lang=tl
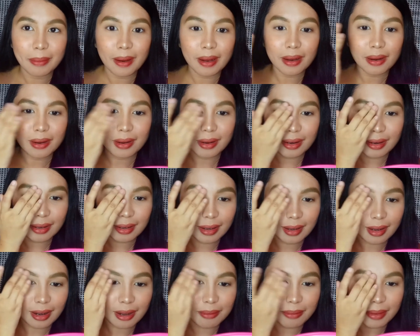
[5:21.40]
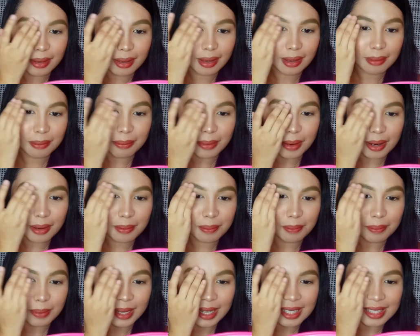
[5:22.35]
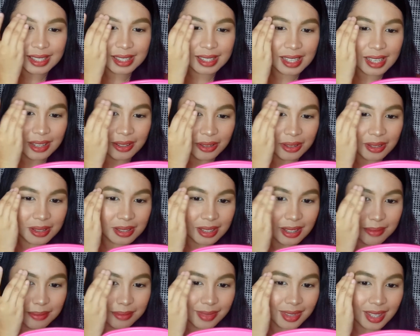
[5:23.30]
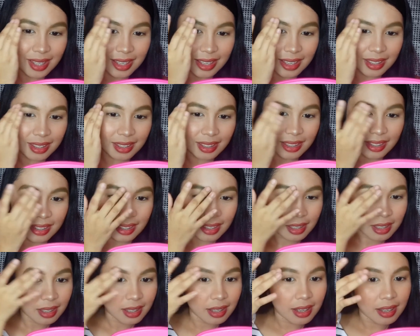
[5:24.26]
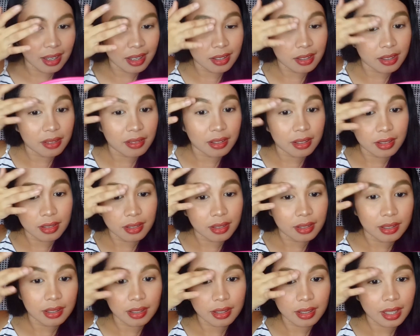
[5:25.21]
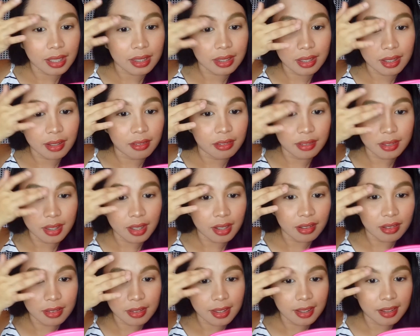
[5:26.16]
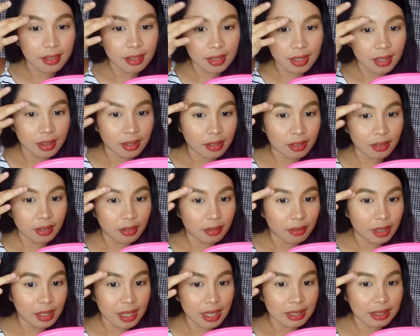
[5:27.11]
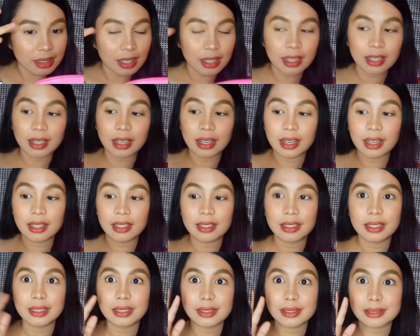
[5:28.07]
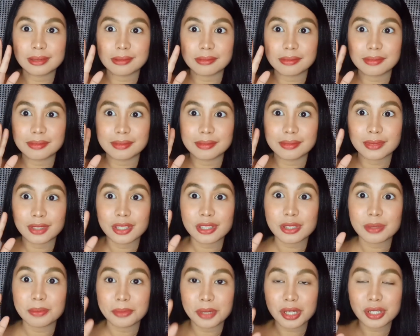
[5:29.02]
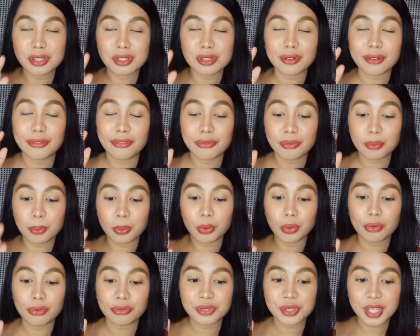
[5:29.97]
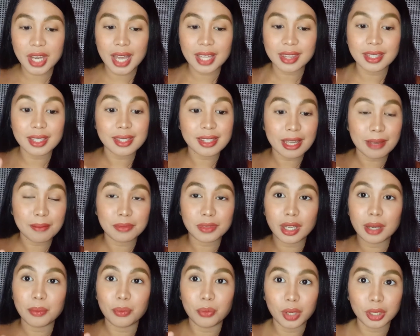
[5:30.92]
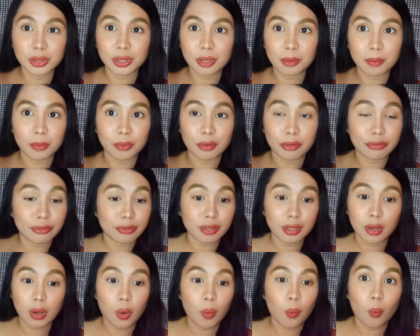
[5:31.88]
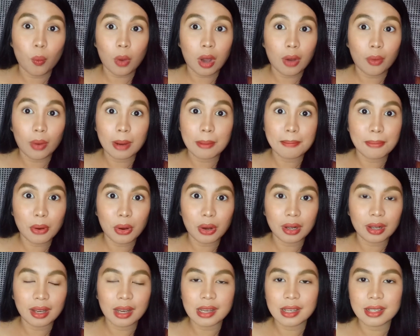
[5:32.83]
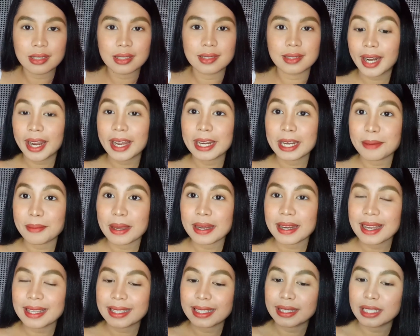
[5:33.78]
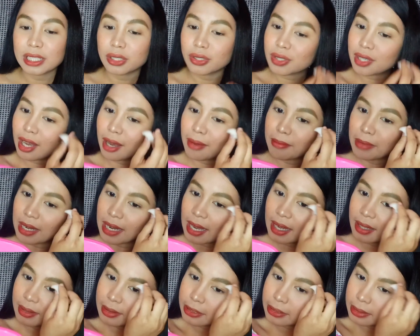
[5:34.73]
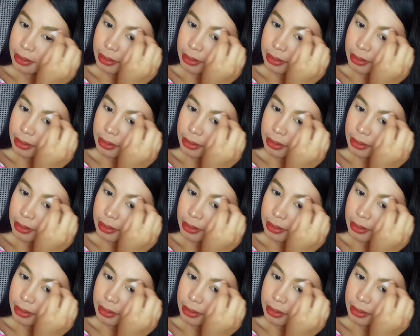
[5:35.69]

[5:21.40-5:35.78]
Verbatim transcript: parang grabe. Parang plastic or something. Ayan oh. That ganun, ganun, ganunin ko. Wala talaga. Smudge-proof siya at the same time waterproof. Wow, ang bongga. Try naman natin dito sa kabila.